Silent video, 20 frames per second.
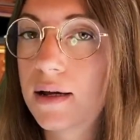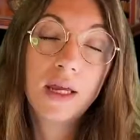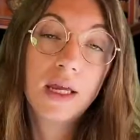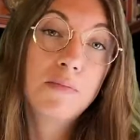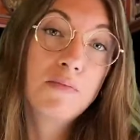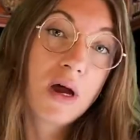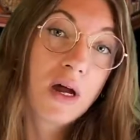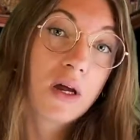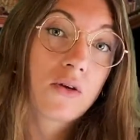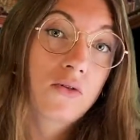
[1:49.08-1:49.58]

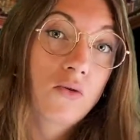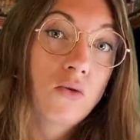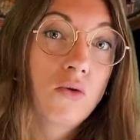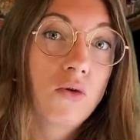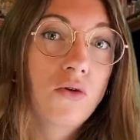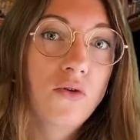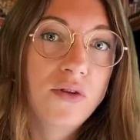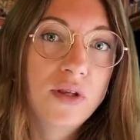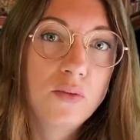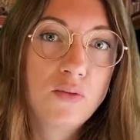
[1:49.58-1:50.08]
Il marque donc
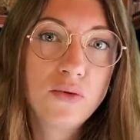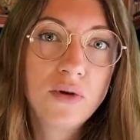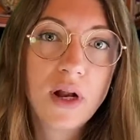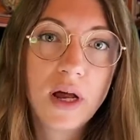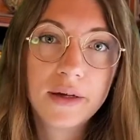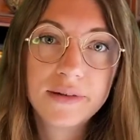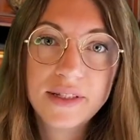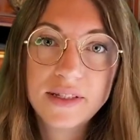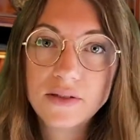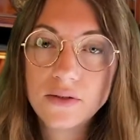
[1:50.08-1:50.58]
le début de la
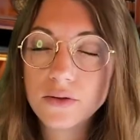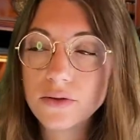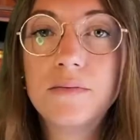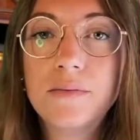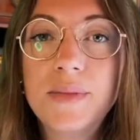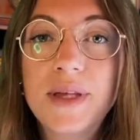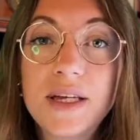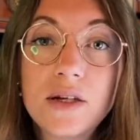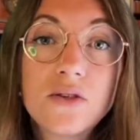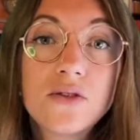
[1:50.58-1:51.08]
Renaissance.
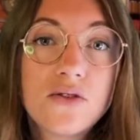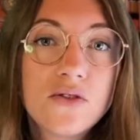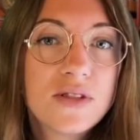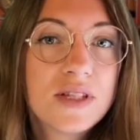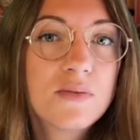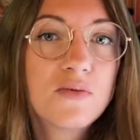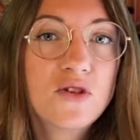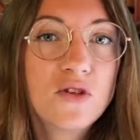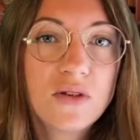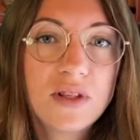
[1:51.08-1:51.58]
Bien que ce
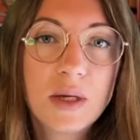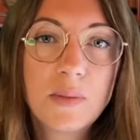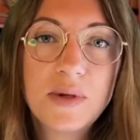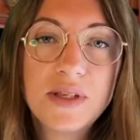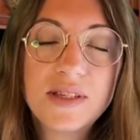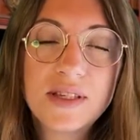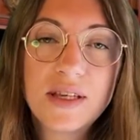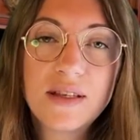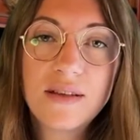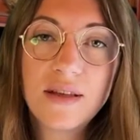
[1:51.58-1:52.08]
type de
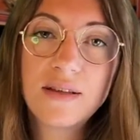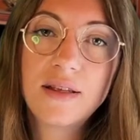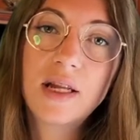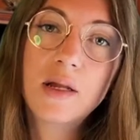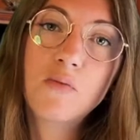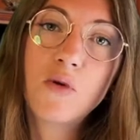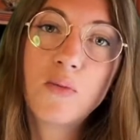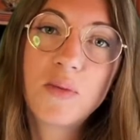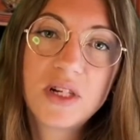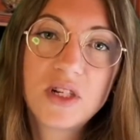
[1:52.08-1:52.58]
tapisserie est un
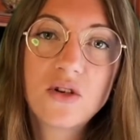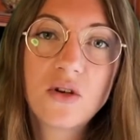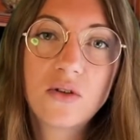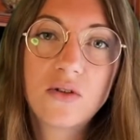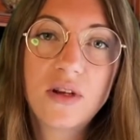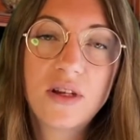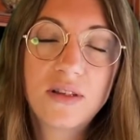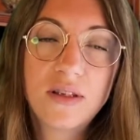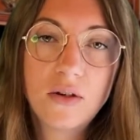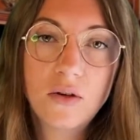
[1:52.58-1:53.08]
élément majeur de
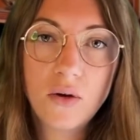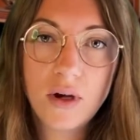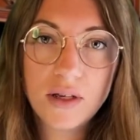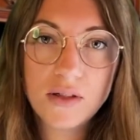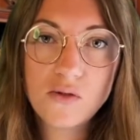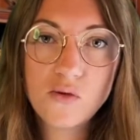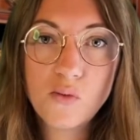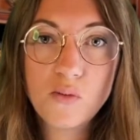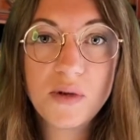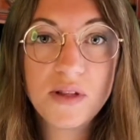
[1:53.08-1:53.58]
la
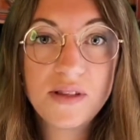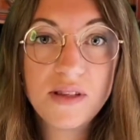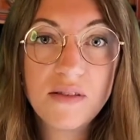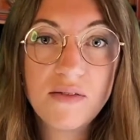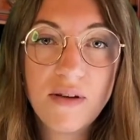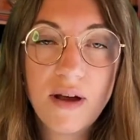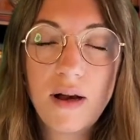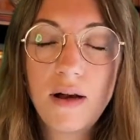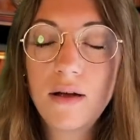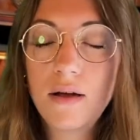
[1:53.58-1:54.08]
décoration
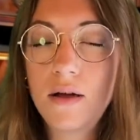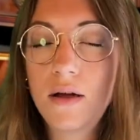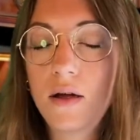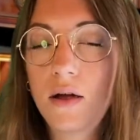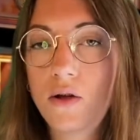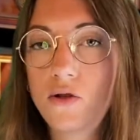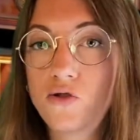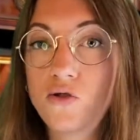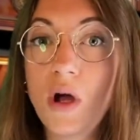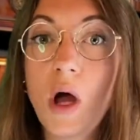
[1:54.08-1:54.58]
médiévale,
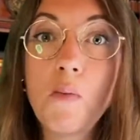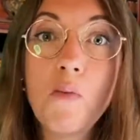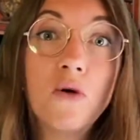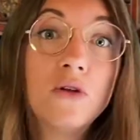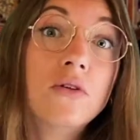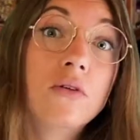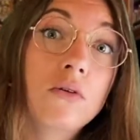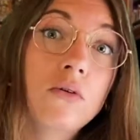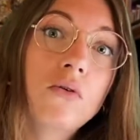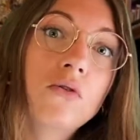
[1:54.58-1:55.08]
sur un
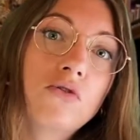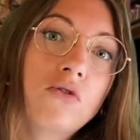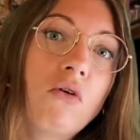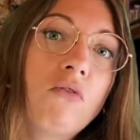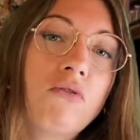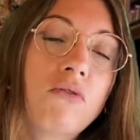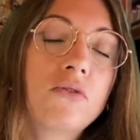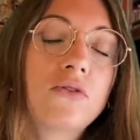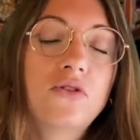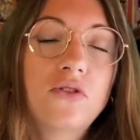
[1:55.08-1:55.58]
mode autant
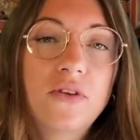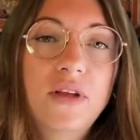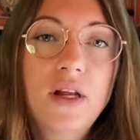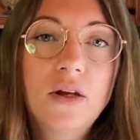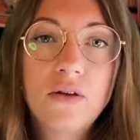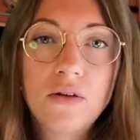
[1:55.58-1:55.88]
fonctionnel que